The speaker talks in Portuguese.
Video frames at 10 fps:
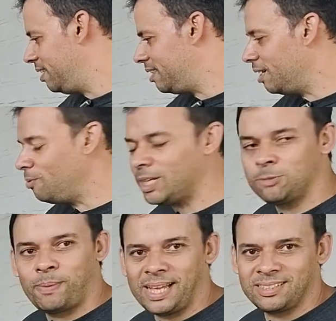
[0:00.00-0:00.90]
Então
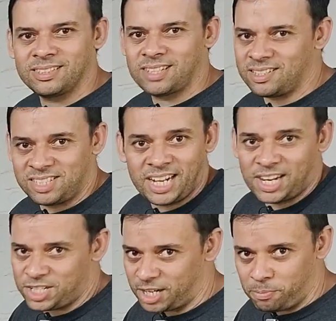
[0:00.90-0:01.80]
as peças se
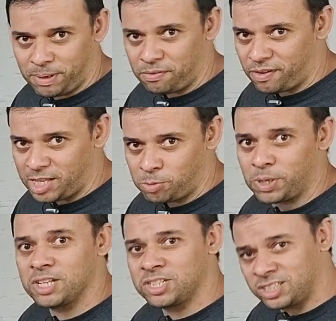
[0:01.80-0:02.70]
encaixaram perfeito
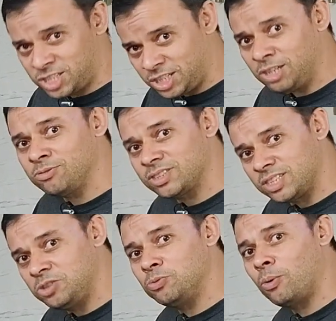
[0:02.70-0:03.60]
porque elas já tinham
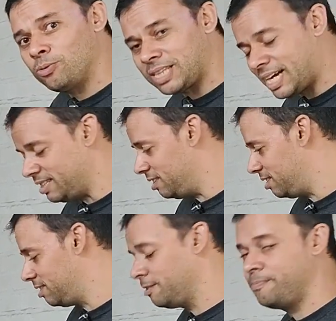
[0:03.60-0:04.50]
sido
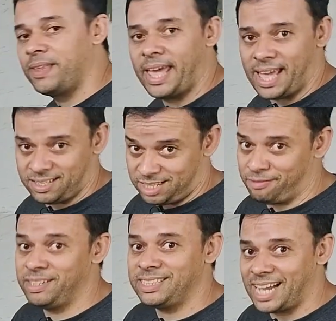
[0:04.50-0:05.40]
montadas. Essa é
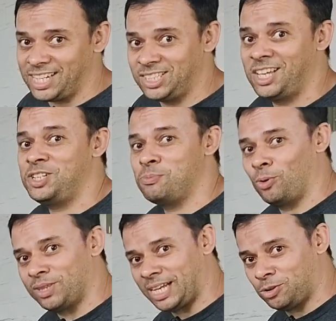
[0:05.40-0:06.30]
a vantagem da gente
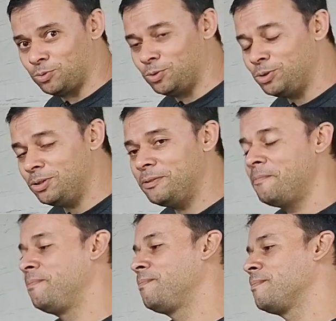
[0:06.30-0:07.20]
montar tudo,
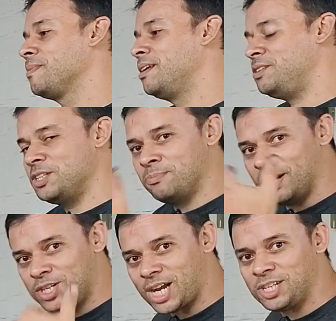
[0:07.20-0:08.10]

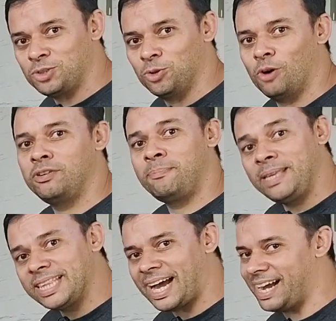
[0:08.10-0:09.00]
desmanchar de novo e
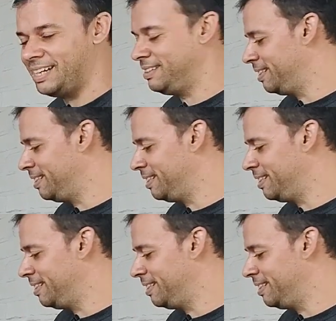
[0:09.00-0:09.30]
pintar.